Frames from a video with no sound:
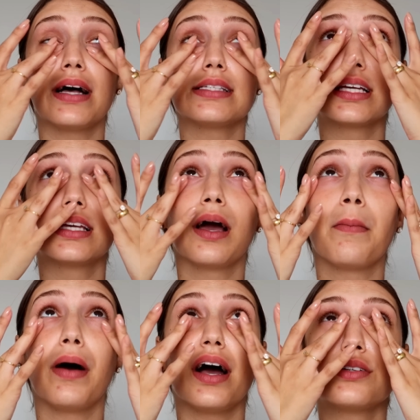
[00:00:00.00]
passa aqui
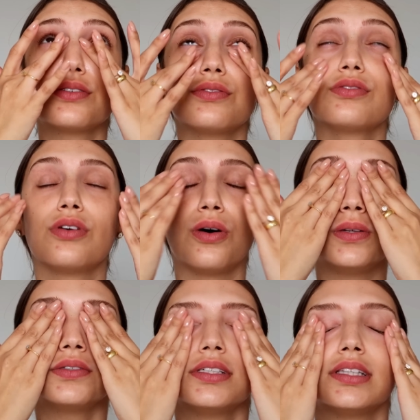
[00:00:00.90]
abaixo dos
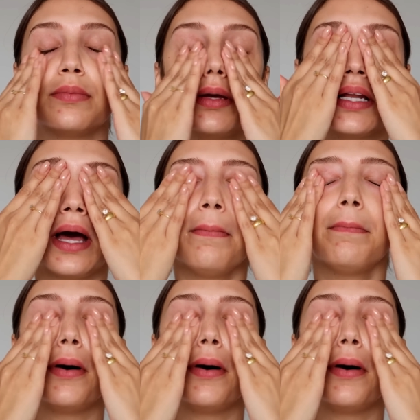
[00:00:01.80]
olhos e também na